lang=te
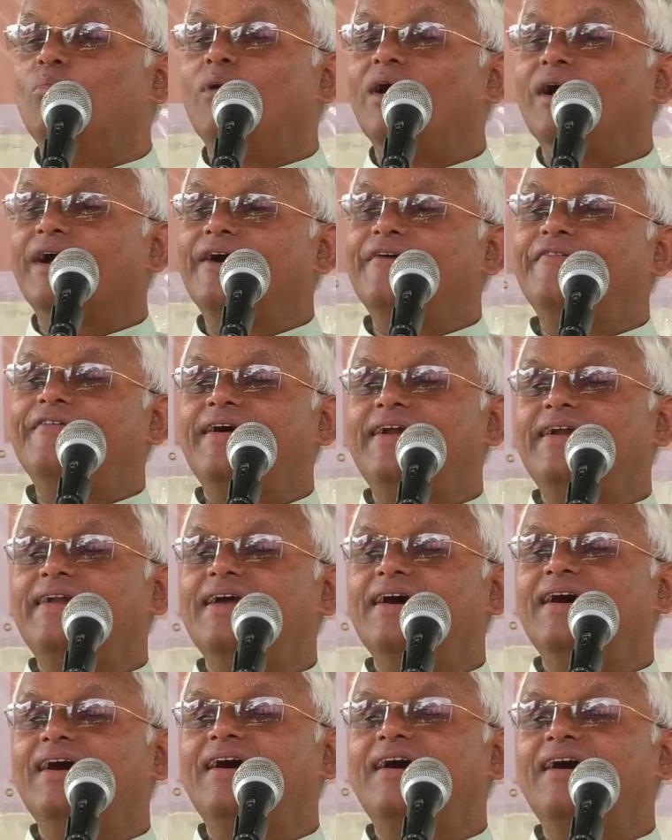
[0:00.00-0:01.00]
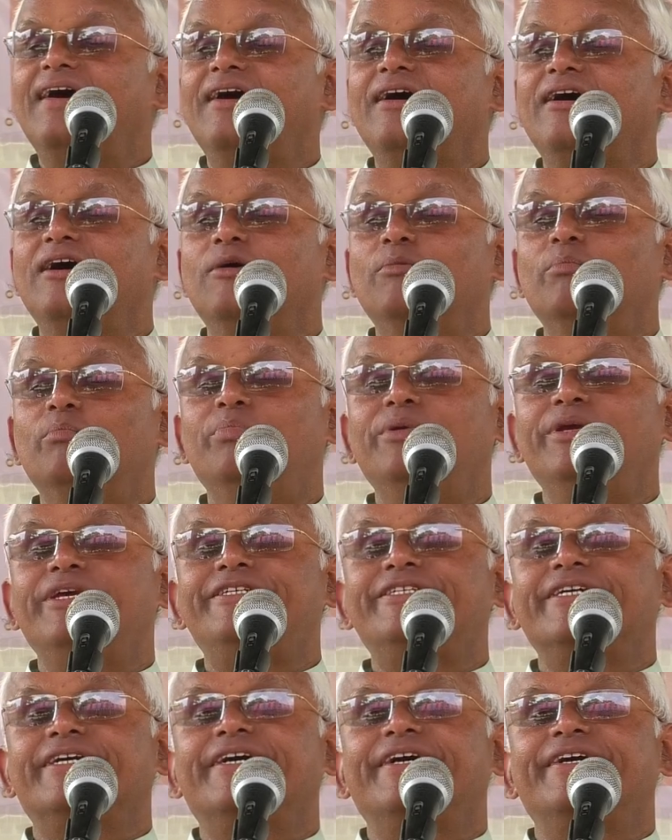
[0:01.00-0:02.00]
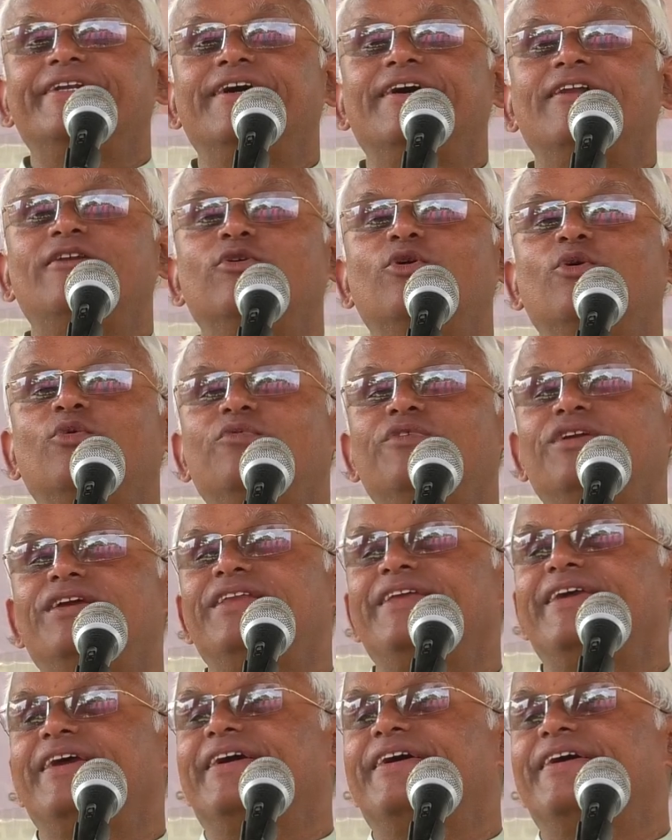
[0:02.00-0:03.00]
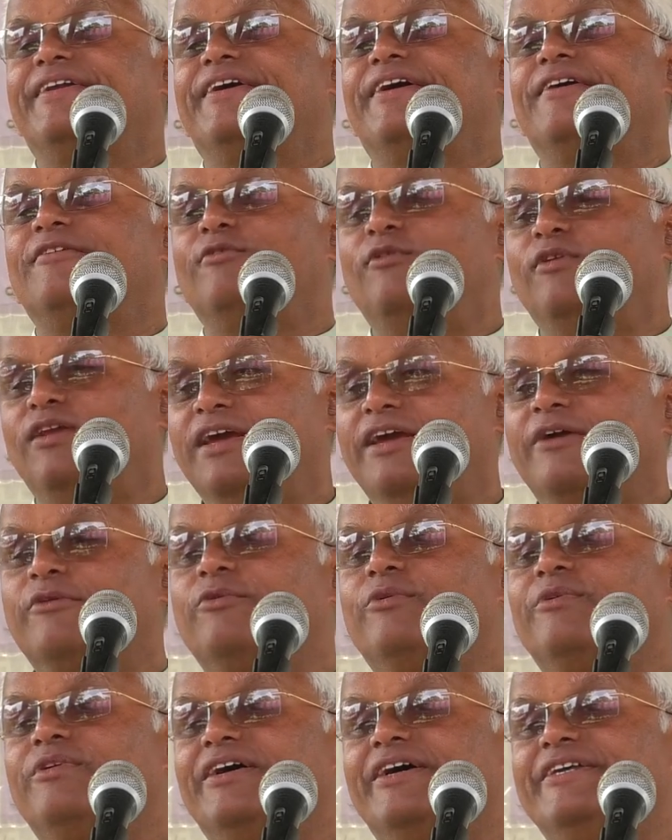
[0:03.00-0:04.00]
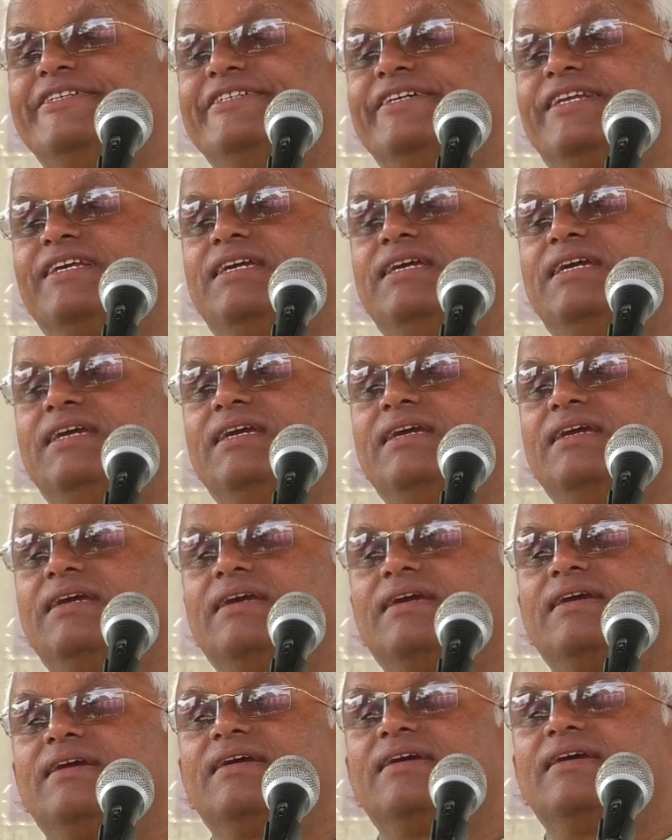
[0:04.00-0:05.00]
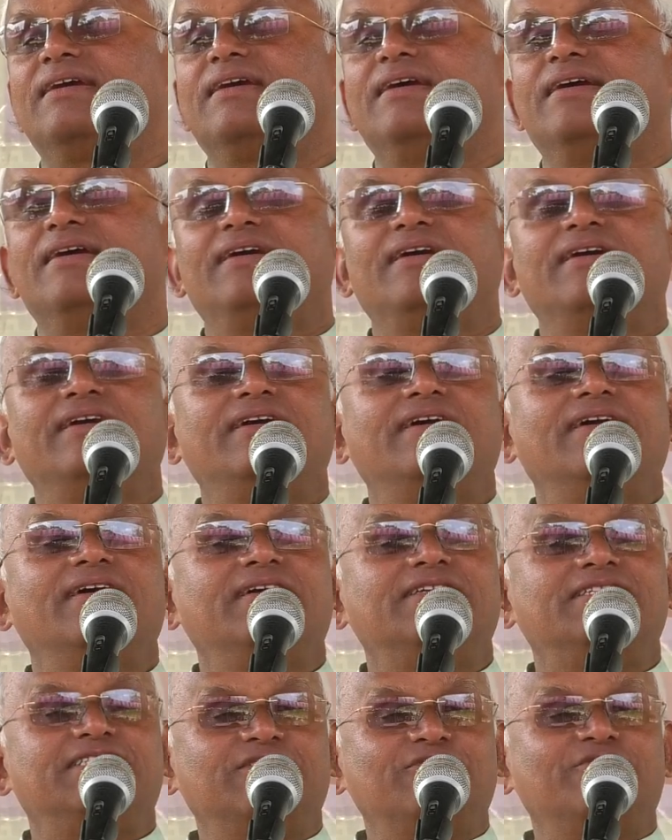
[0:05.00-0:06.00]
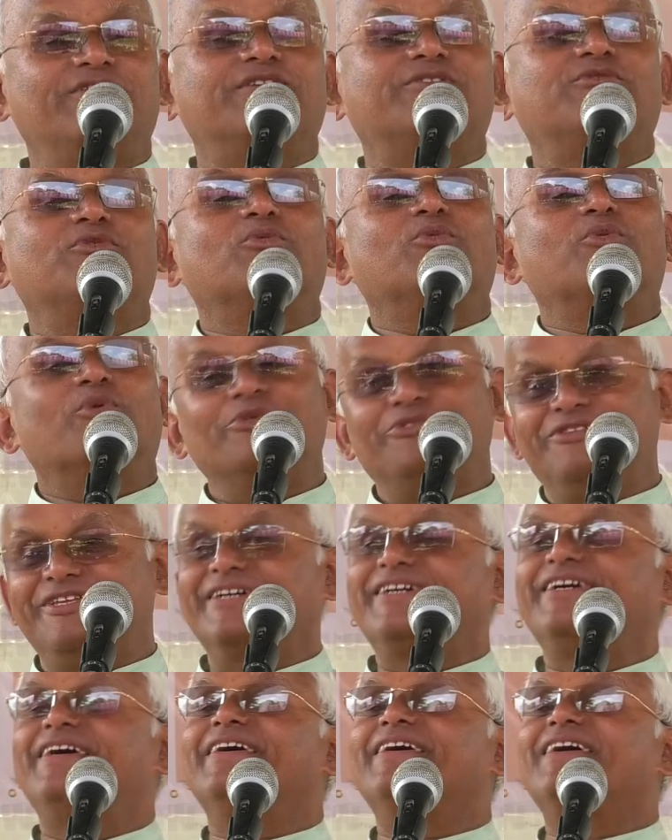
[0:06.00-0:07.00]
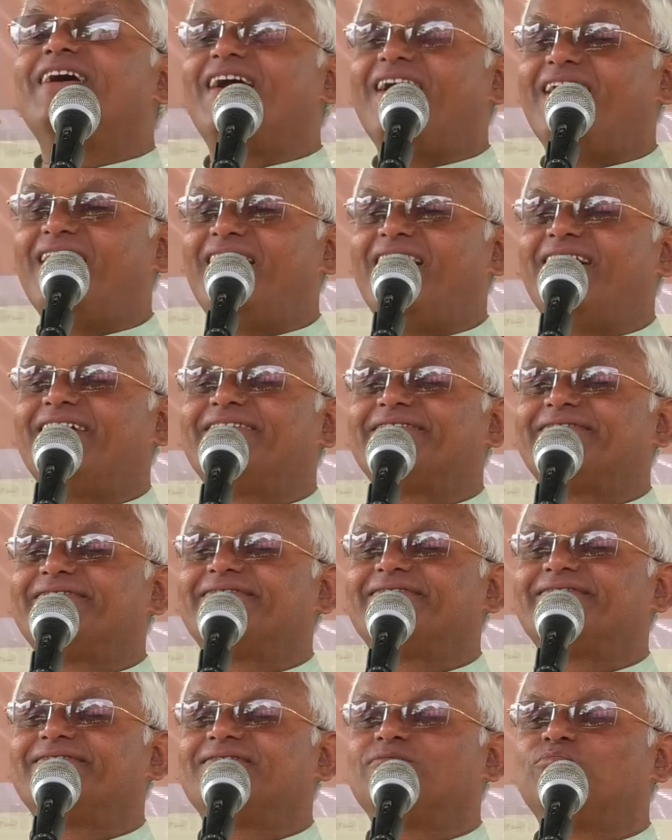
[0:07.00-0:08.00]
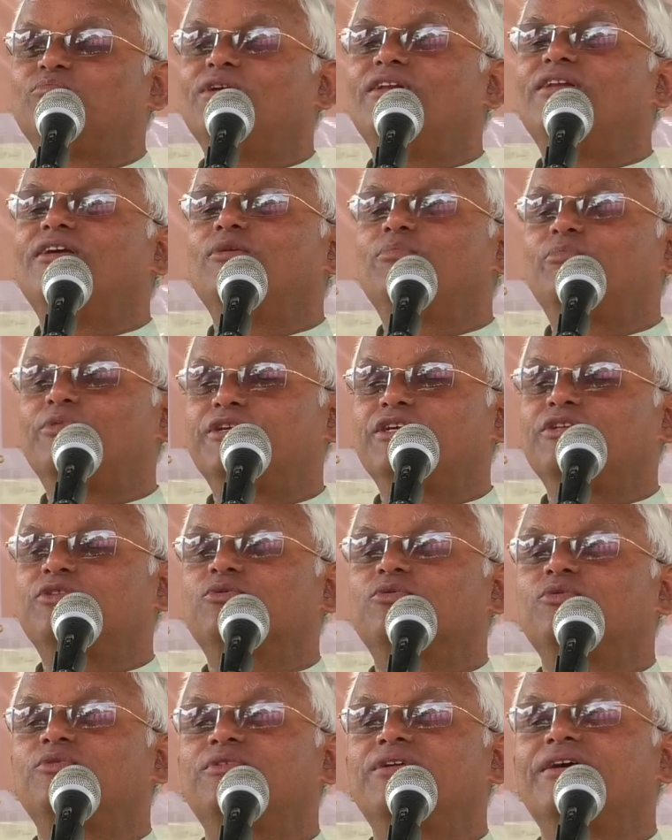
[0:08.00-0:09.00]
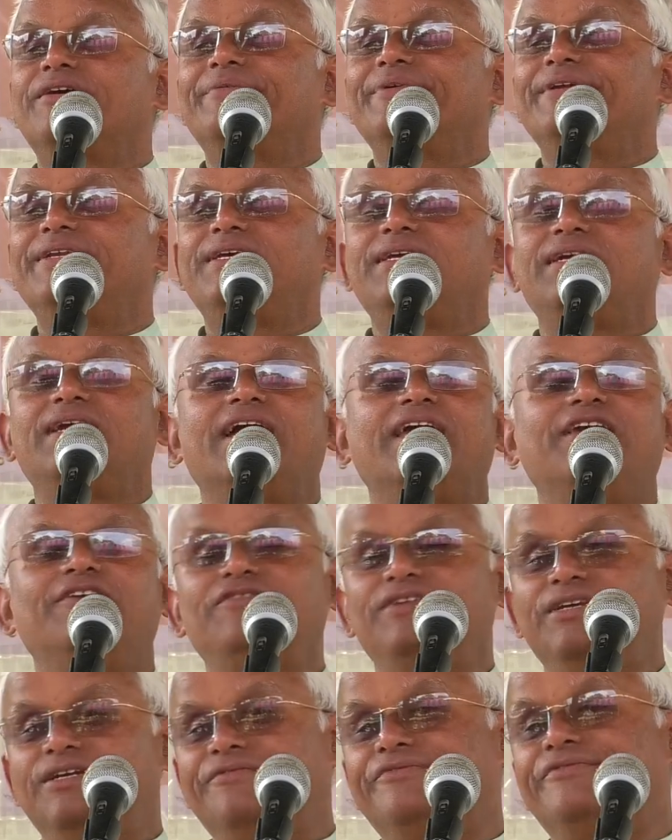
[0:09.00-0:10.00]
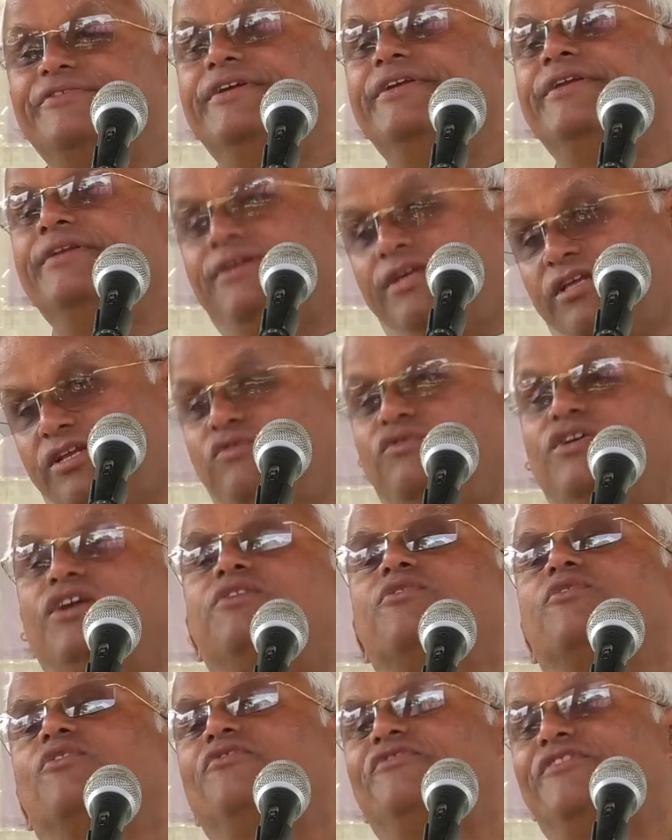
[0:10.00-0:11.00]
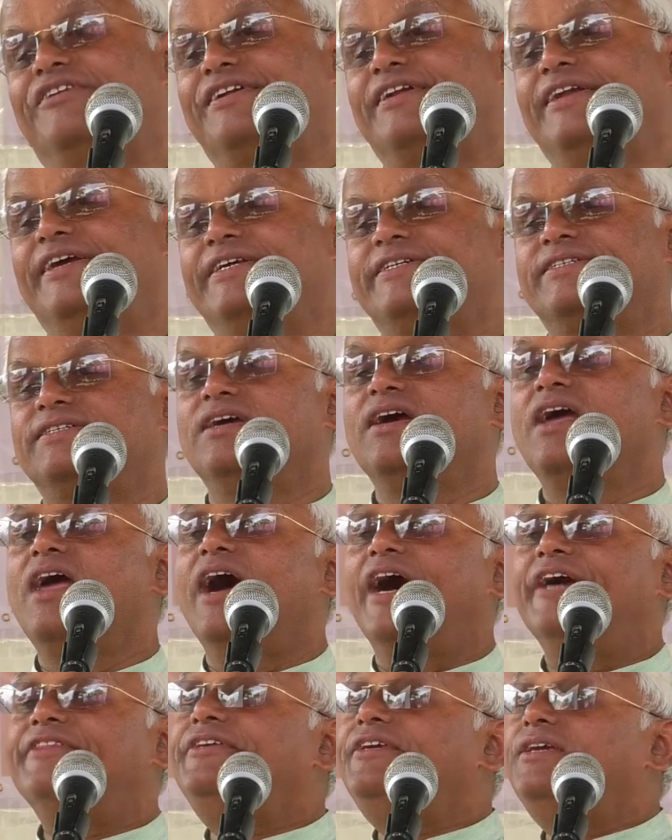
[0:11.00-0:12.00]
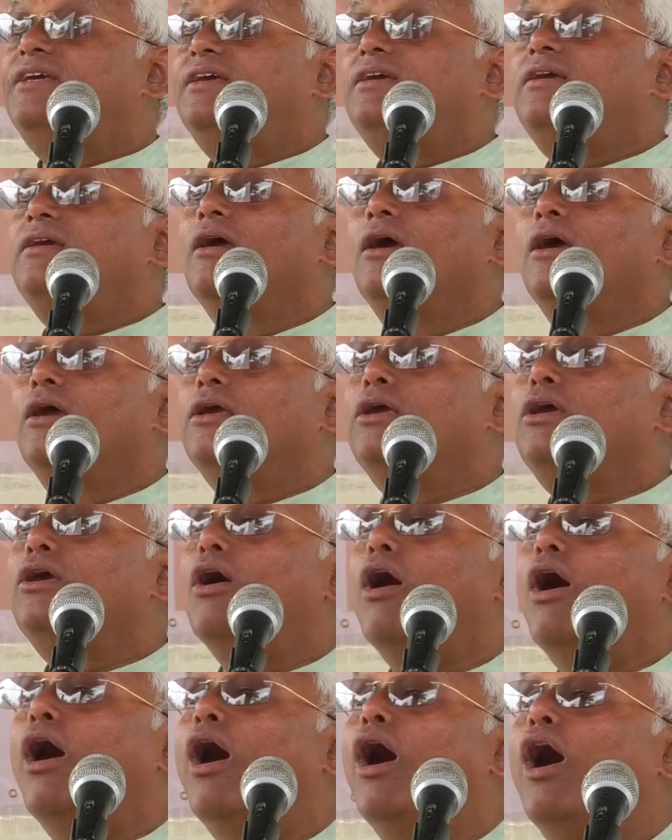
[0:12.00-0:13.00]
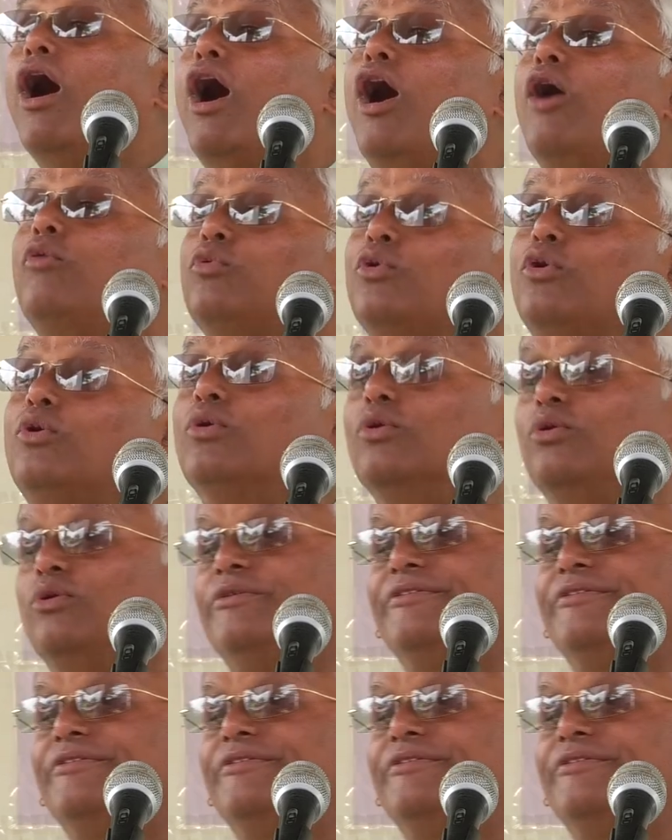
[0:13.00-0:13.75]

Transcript: మగవాళ్ళ బీజ కణాల్లో వీర్య కణాలు లేకుండా జరిగి చివరకు కృతకంగా పిల్లలు పుట్టించుకుంటామని ఐవీఎఫ్ ఇన్ ఇన్విట్రో ఫర్టిలైజేషన్ అది ఈ ఆవులు